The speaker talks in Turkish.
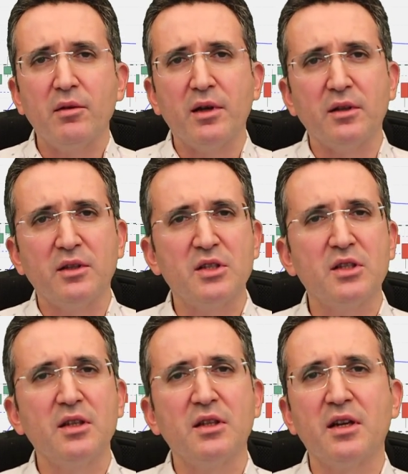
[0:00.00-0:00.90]
e,
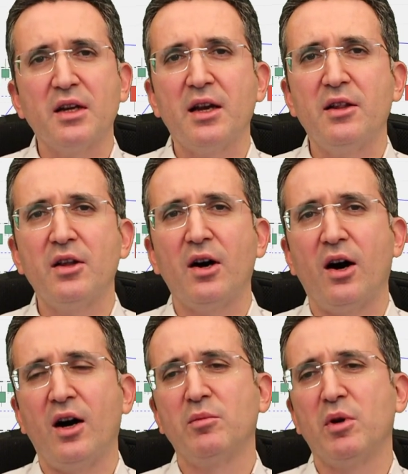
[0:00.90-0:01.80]
dizginleri eline
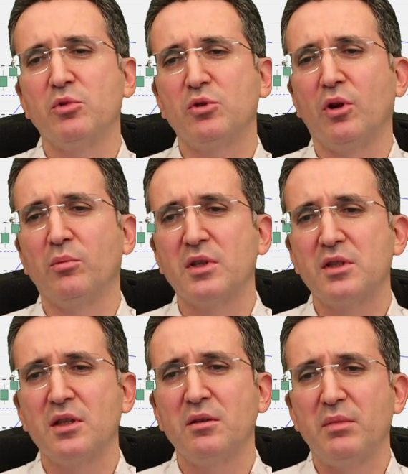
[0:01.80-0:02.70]
almamış
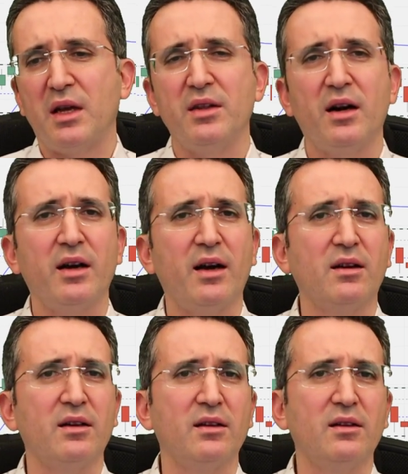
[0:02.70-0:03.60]
olması bende hayal
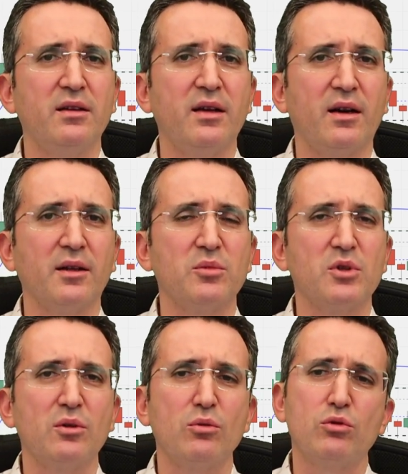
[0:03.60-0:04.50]
kırıklığı
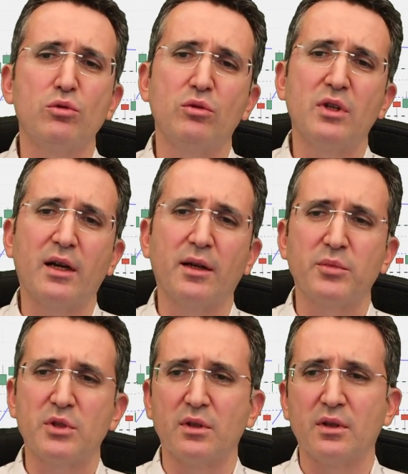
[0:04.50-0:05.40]
yaratmıştır, üzüntü
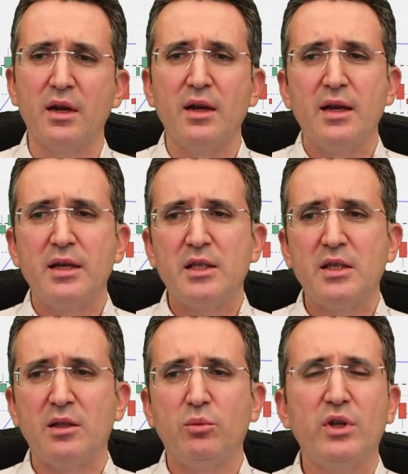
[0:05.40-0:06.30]
yaratmıştır.
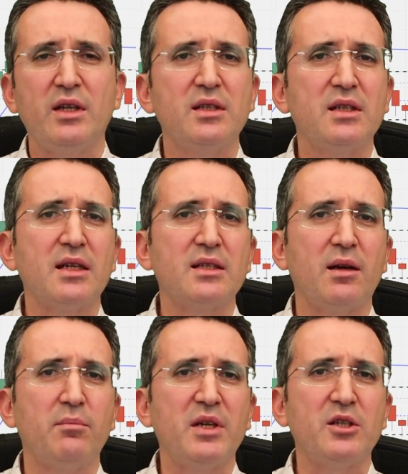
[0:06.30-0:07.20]
Şimdi bu
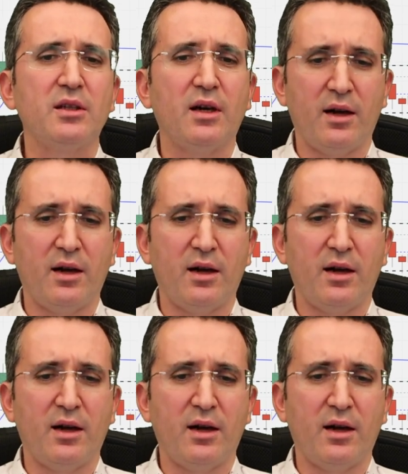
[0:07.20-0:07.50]
7.85'in